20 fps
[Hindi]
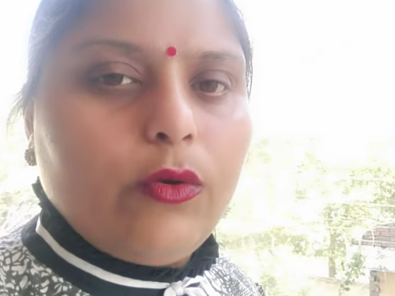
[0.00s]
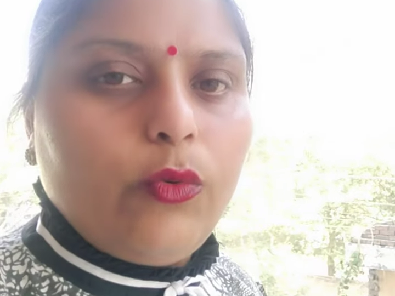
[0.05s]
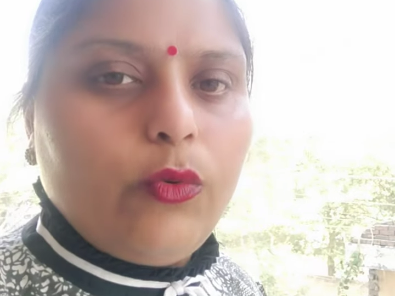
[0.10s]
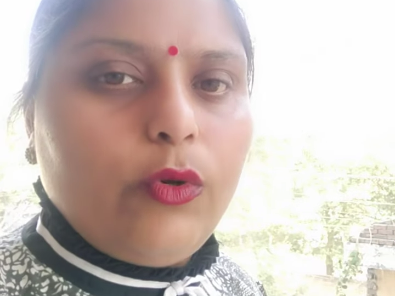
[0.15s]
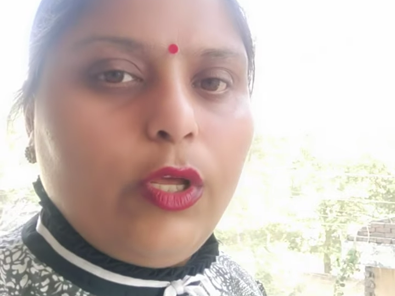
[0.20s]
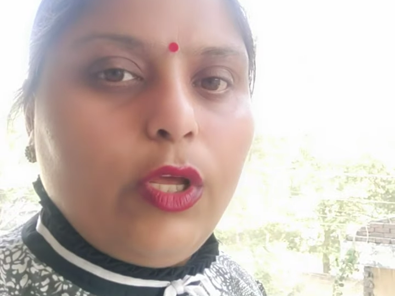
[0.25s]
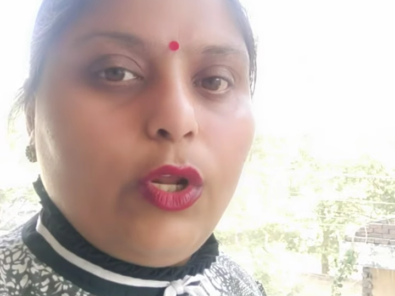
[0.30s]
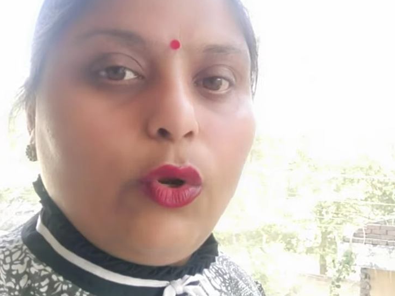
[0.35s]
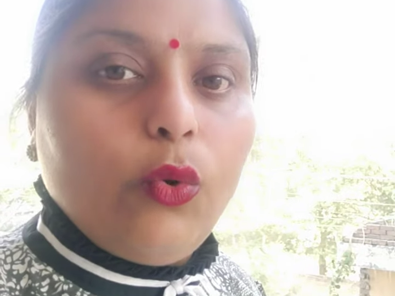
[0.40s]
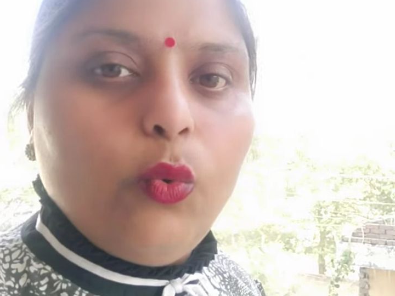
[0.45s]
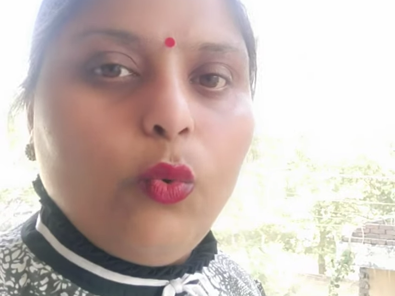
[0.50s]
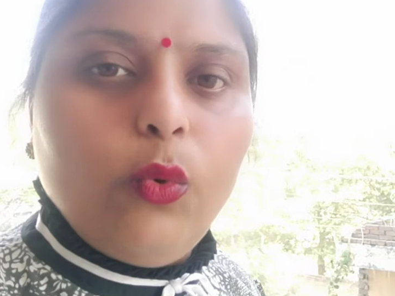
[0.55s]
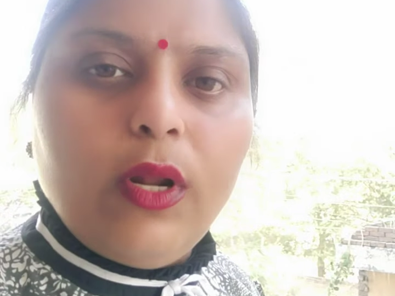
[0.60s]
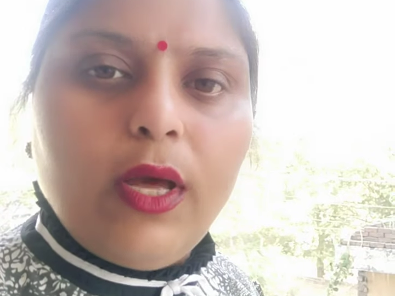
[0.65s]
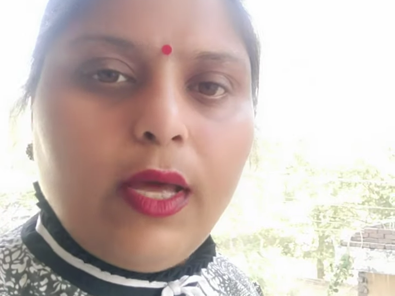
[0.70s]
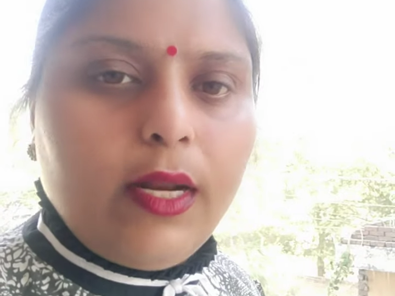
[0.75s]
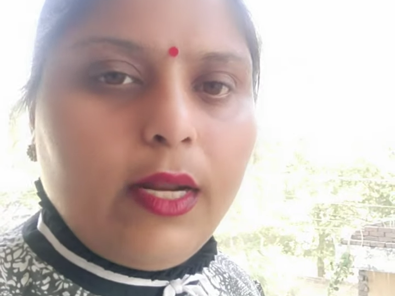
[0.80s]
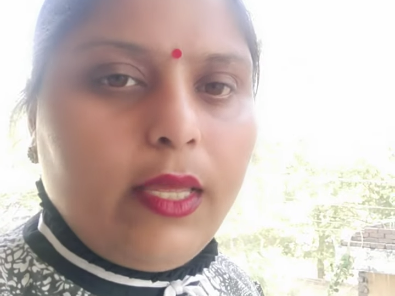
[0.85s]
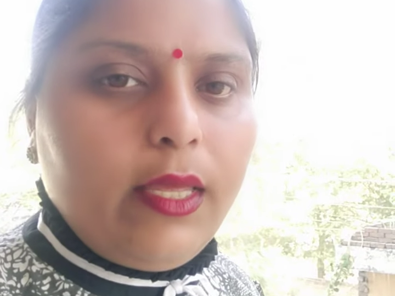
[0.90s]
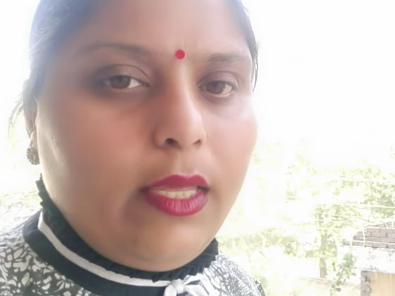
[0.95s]
उन्हें
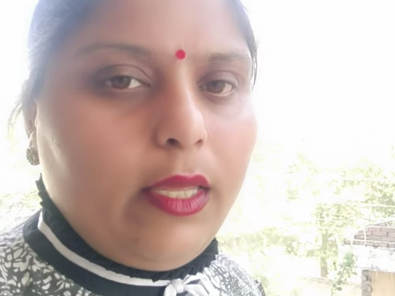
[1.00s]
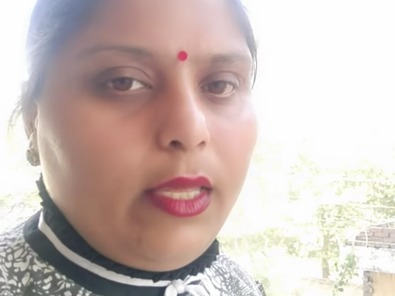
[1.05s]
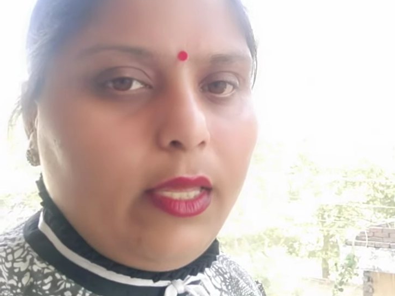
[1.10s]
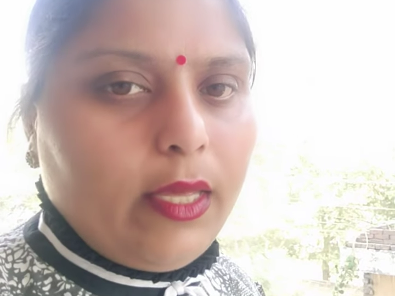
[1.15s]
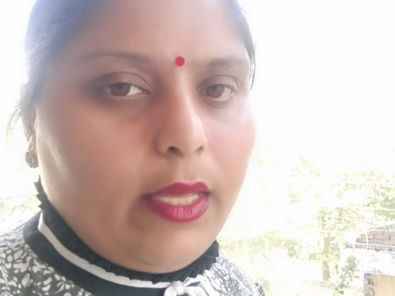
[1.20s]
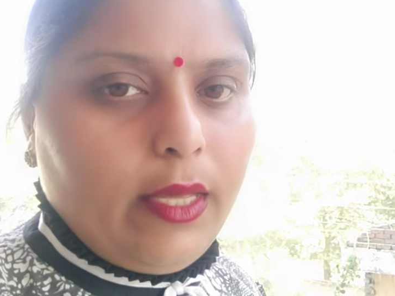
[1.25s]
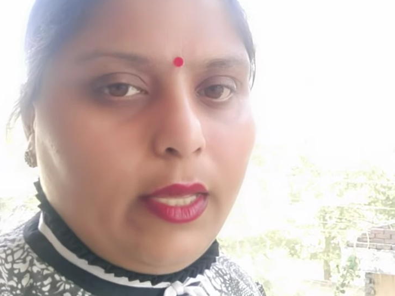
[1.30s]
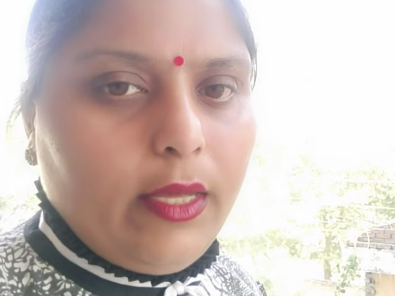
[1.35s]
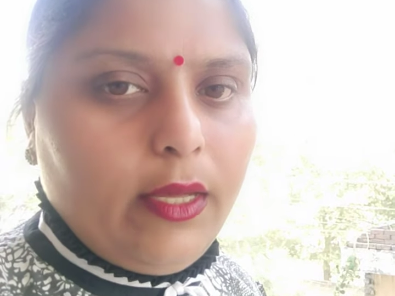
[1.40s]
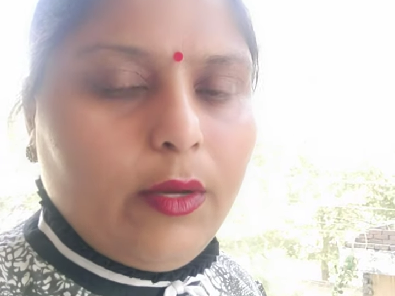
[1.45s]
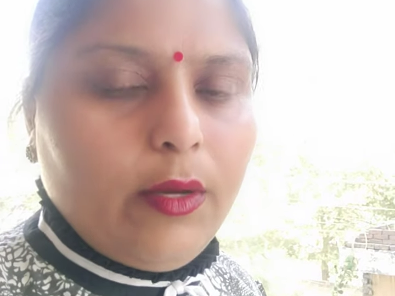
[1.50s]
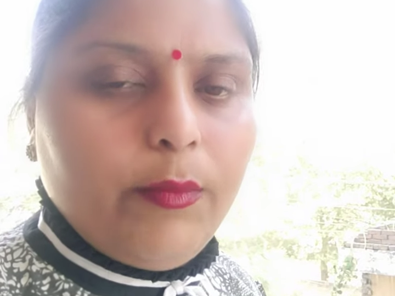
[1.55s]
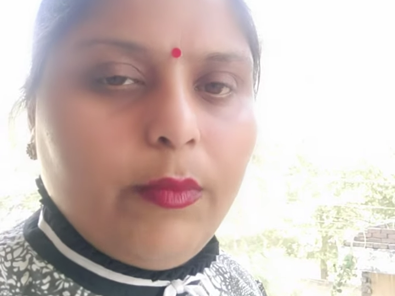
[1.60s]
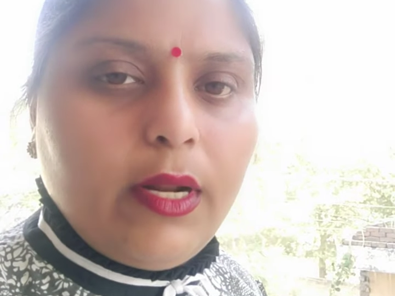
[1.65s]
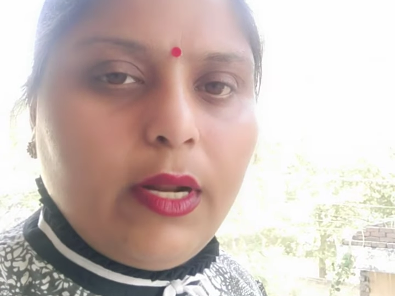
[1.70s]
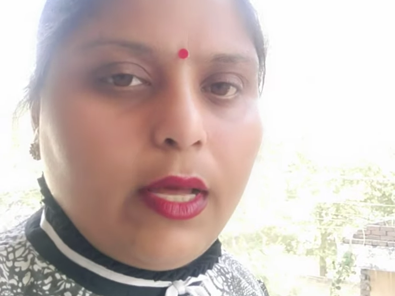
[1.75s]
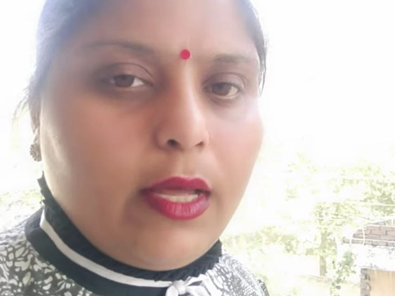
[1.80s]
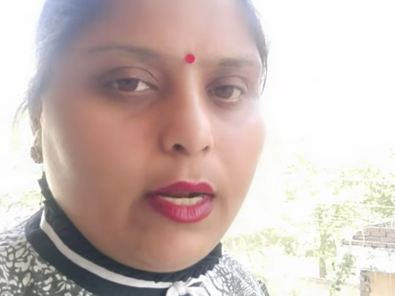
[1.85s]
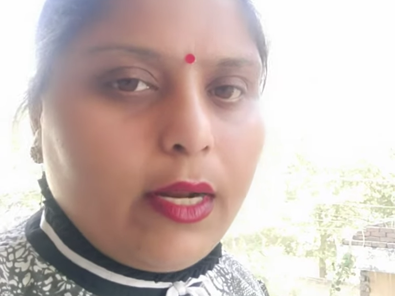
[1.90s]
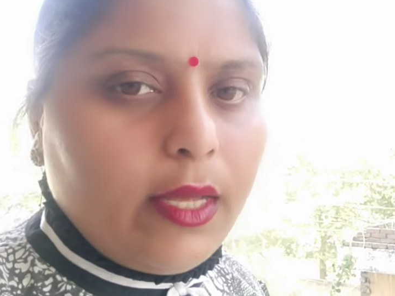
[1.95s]
रोना नहीं है
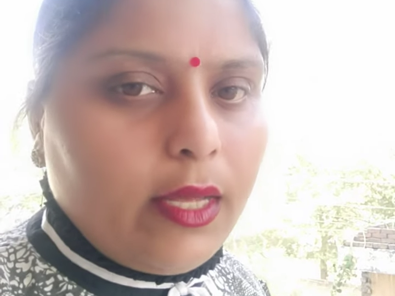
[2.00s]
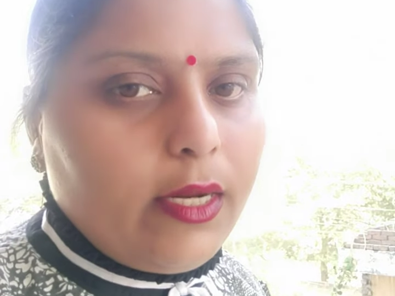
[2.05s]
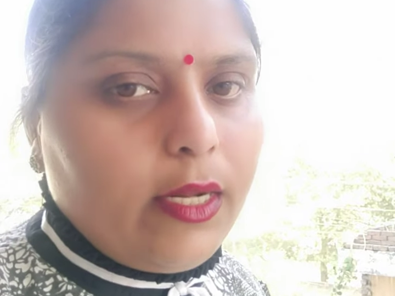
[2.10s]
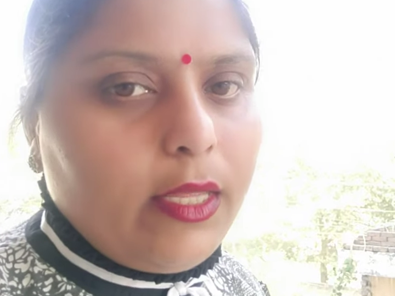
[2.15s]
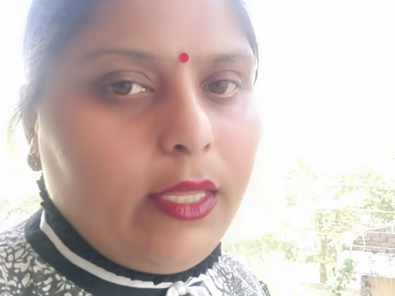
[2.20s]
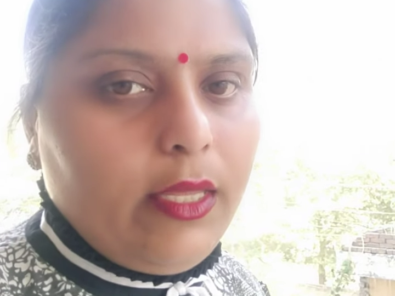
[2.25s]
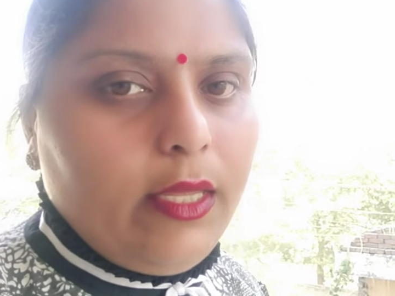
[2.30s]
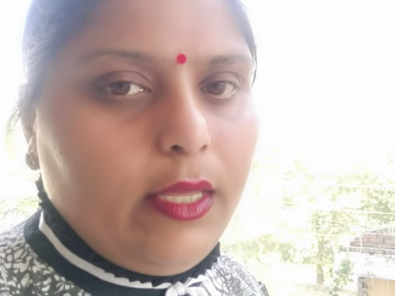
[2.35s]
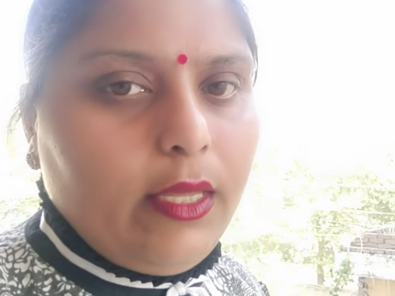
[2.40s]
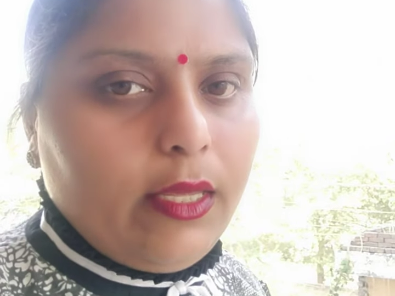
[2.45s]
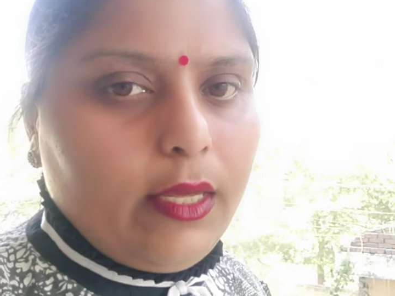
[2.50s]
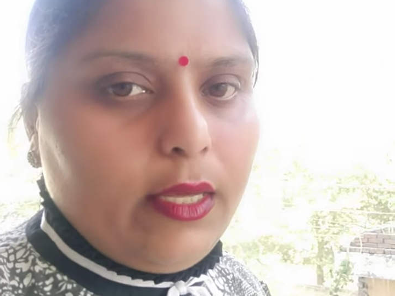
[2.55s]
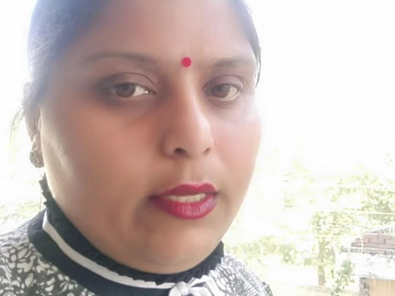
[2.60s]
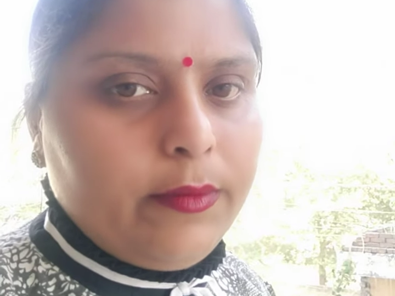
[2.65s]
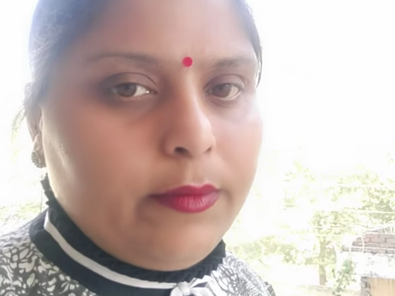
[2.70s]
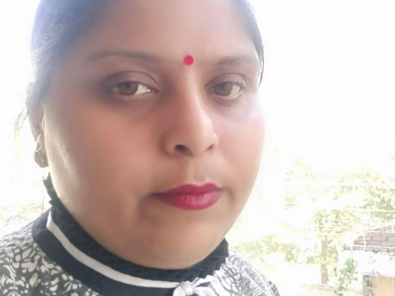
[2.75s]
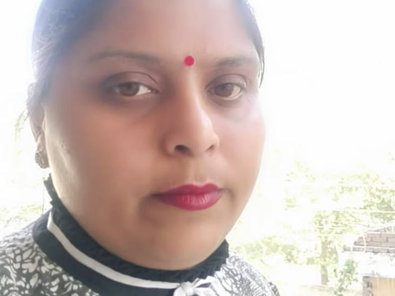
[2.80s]
घबराना नहीं है